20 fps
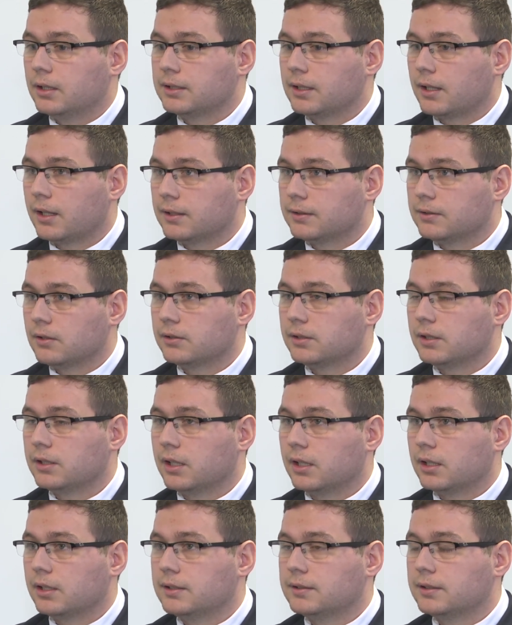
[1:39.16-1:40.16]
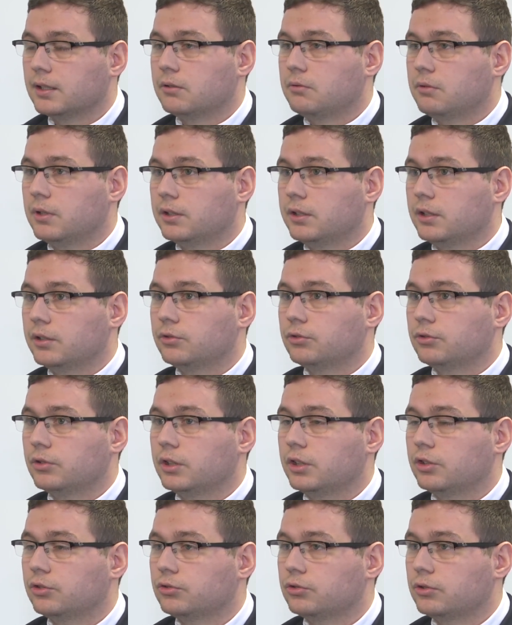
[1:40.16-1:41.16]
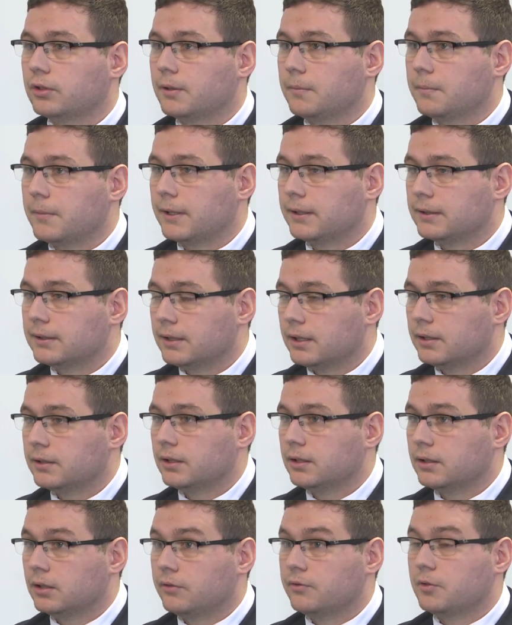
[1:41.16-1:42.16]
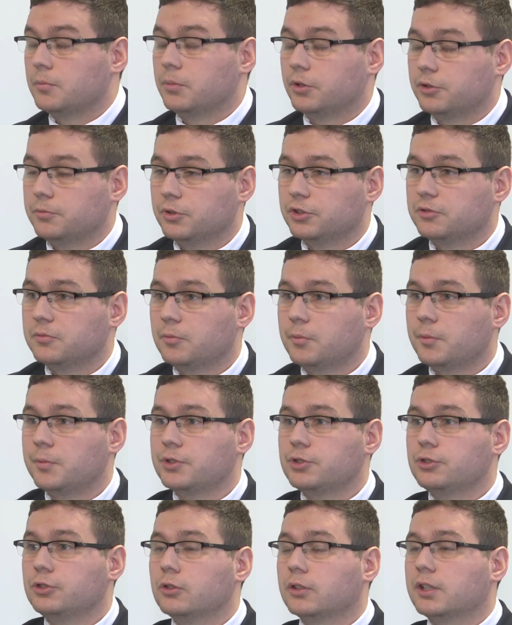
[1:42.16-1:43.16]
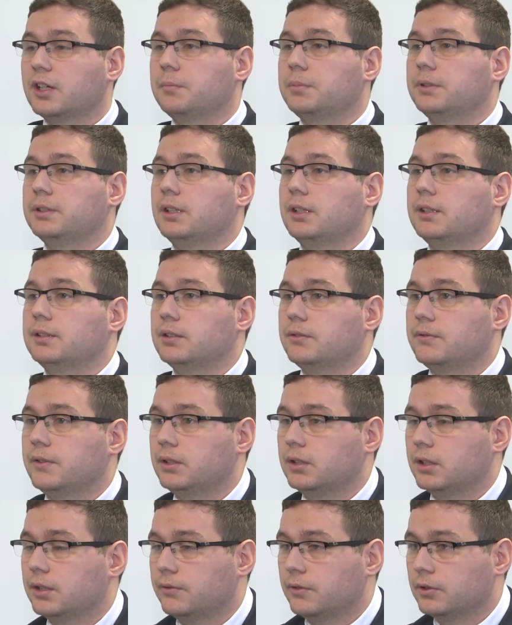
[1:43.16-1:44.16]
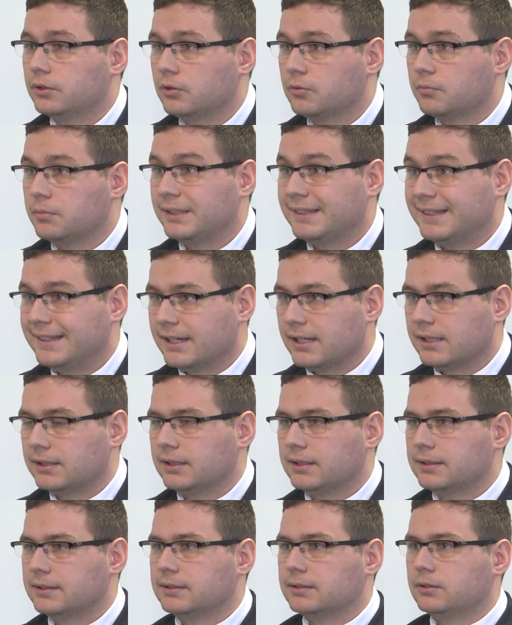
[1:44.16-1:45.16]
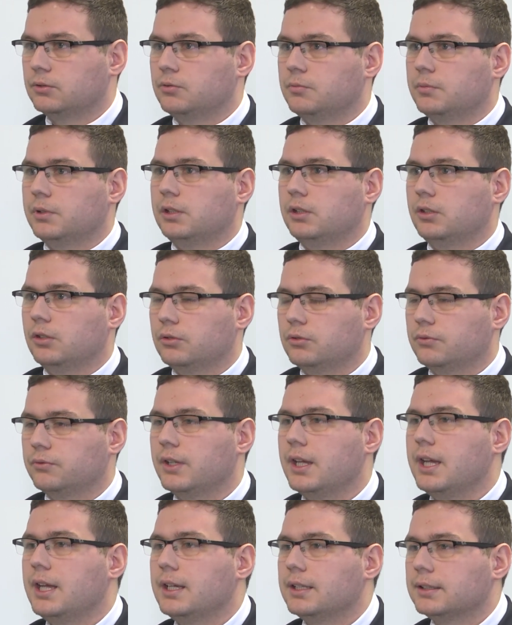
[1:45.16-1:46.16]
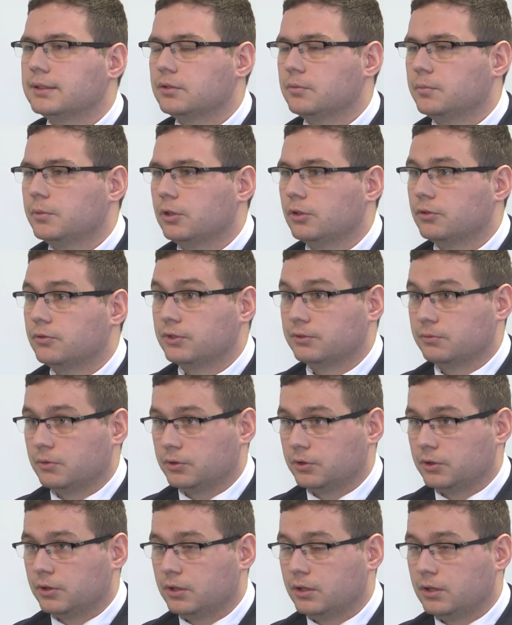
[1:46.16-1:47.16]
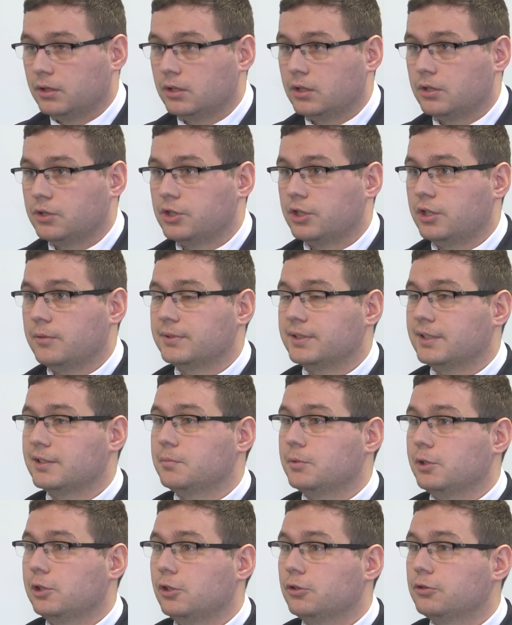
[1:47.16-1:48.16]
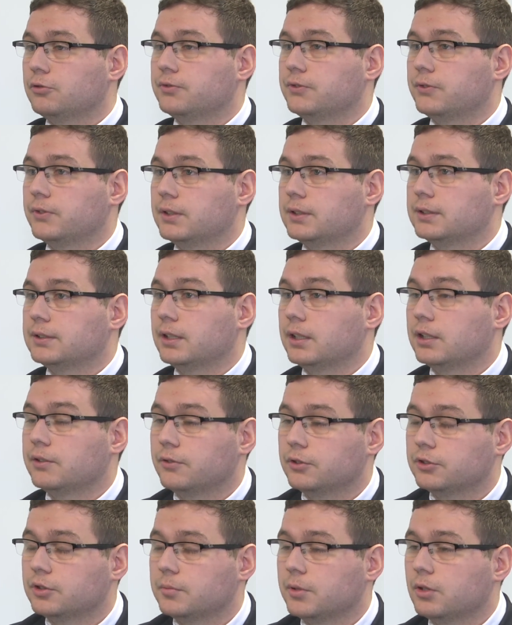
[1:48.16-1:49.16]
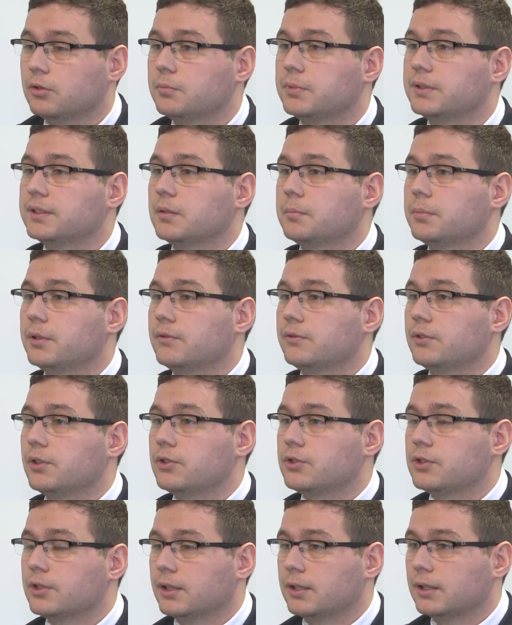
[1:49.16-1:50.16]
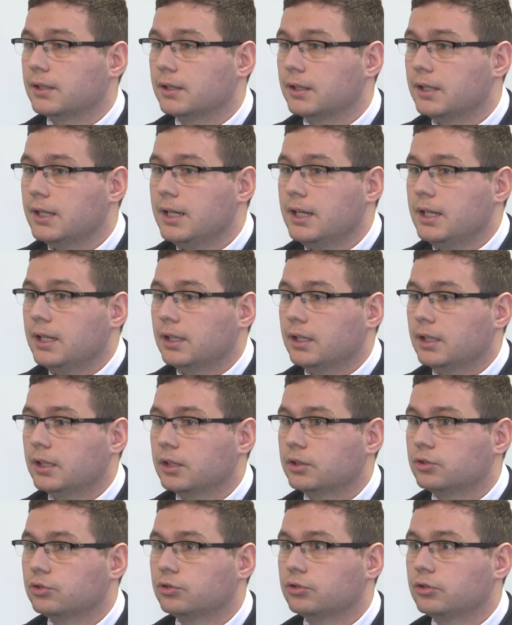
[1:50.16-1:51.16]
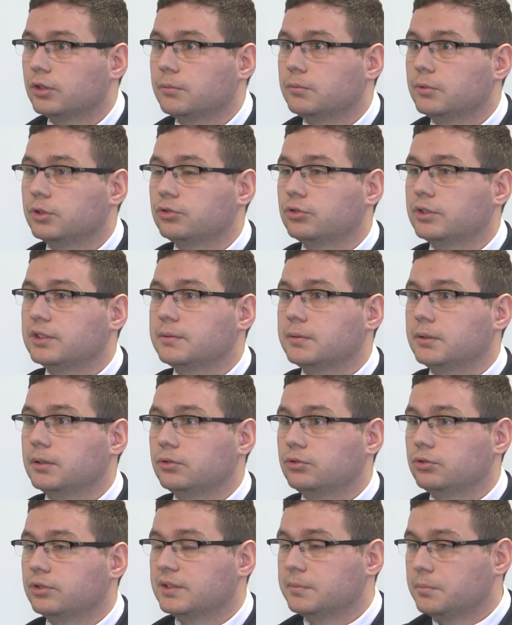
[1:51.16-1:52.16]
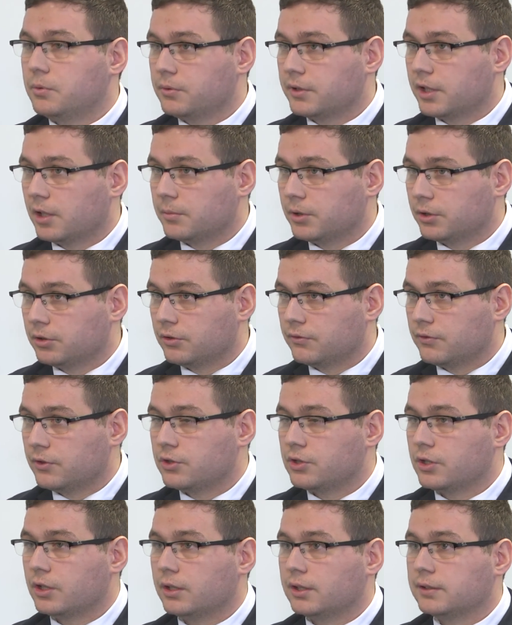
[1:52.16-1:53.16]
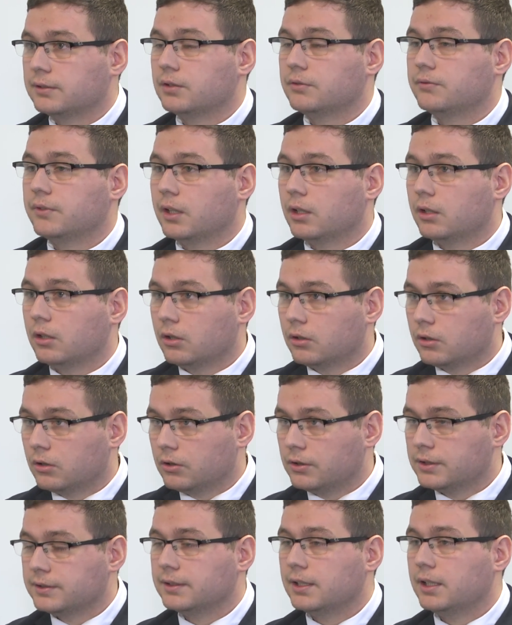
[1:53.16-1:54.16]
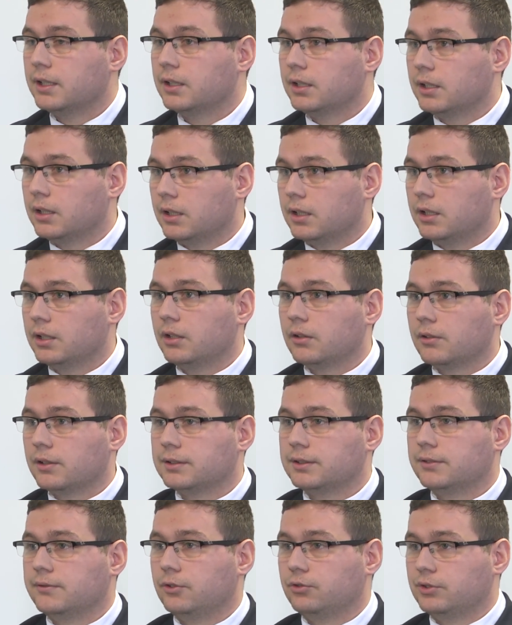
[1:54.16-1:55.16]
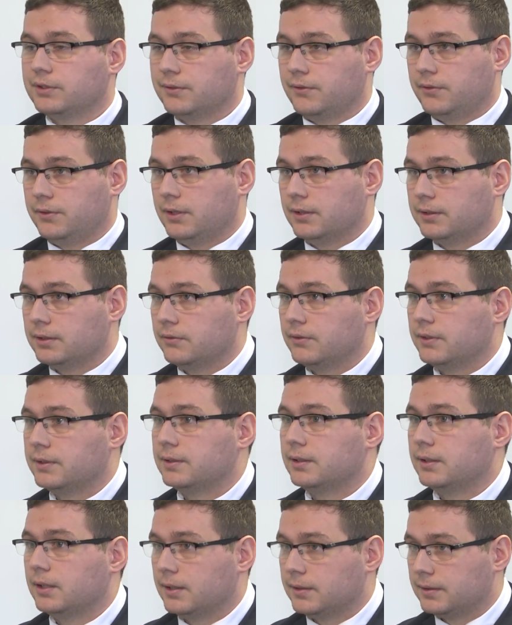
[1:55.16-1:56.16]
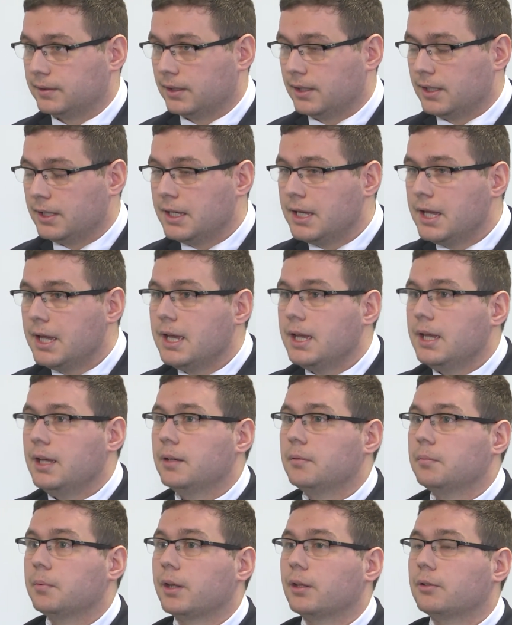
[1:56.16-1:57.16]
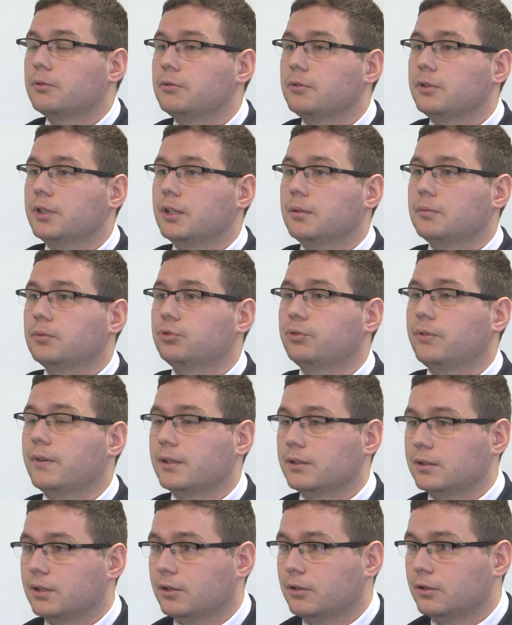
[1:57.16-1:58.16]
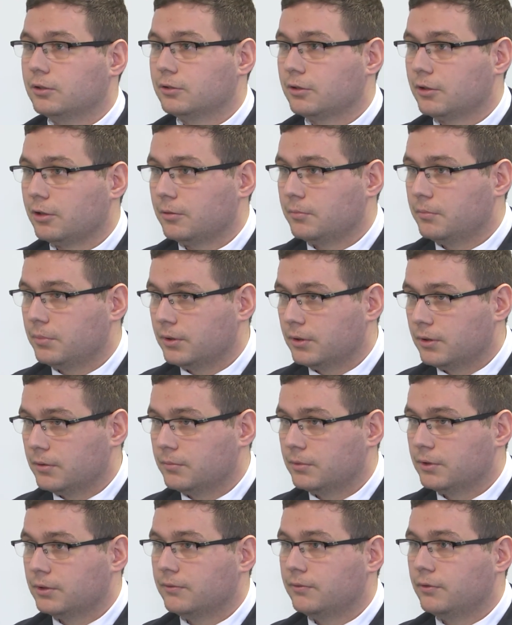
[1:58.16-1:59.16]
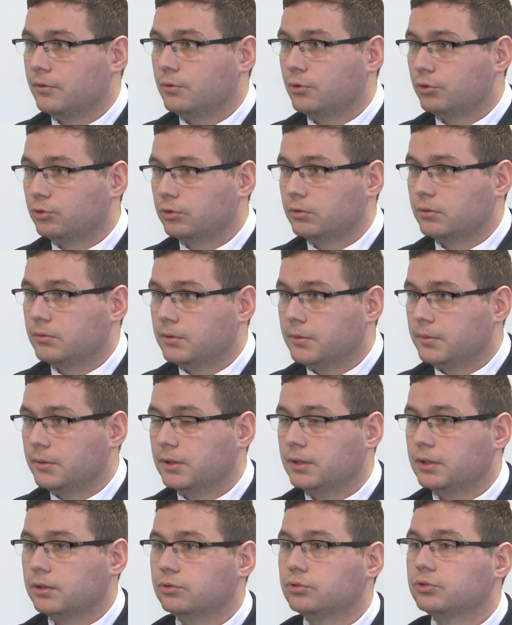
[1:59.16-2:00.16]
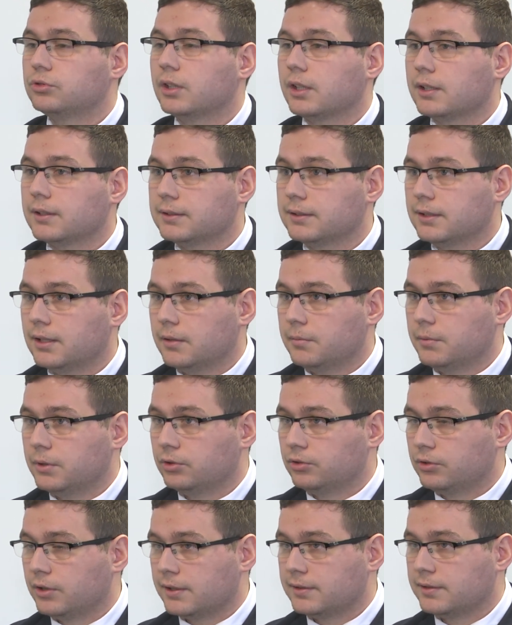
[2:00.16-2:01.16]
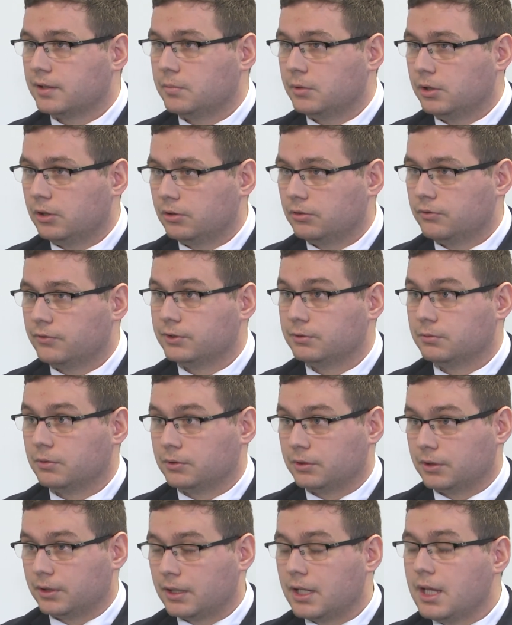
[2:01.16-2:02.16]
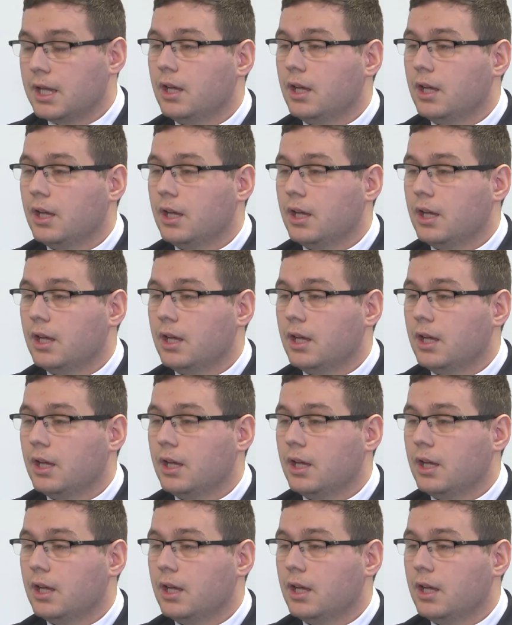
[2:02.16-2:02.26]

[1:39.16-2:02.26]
resort Energii zakłada, że jeszcze ten nowy podmiot miałby być dokapitalizowany kwotą miliarda 100 milionów 100 milionów złotych. 700 milionów z tej kwoty miałoby zapewnić e, e, trzy, trzy, trzy spółki, a mianowicie jest to Węglokoks, Enea oraz Towarzystwo Finansowe Silesia. Brakuje czwartego, który bym wyłożył 400, e, 400 e, milionów złotych.